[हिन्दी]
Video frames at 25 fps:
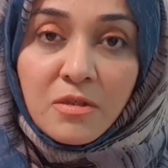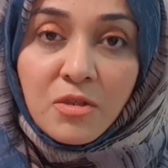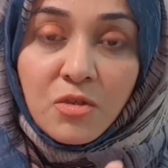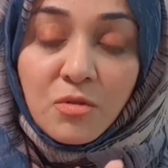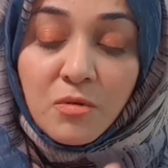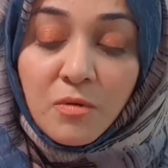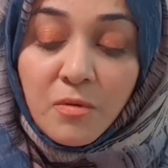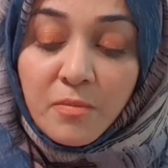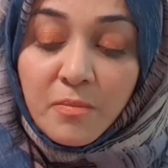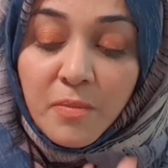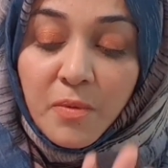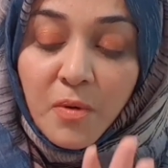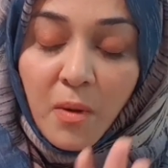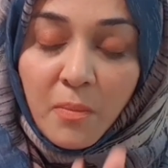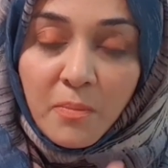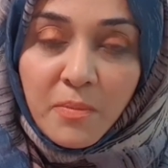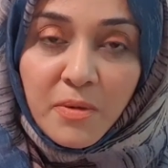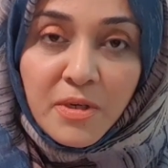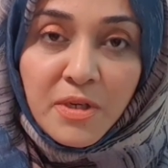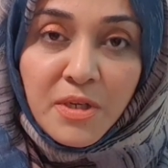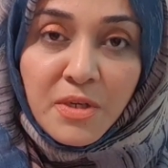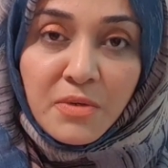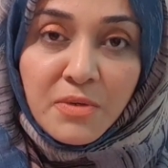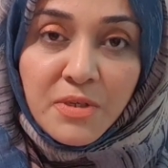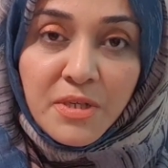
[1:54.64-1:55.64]
जो प्रॉपर
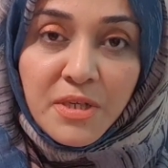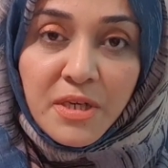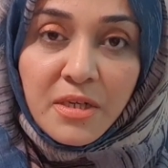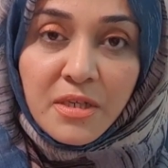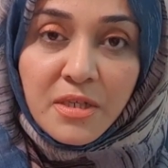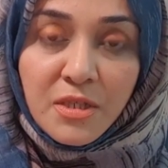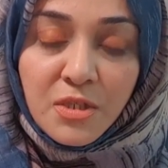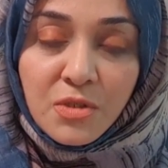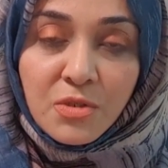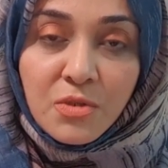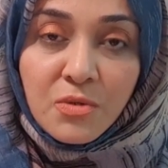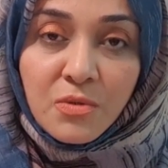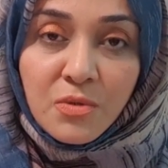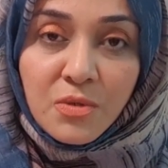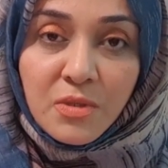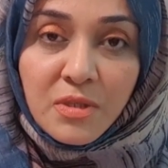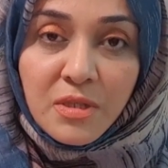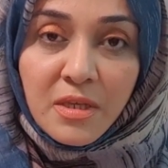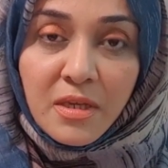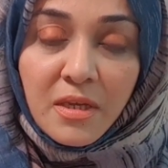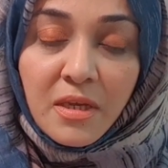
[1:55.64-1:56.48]
न्यूट्रिएंट्स जो होते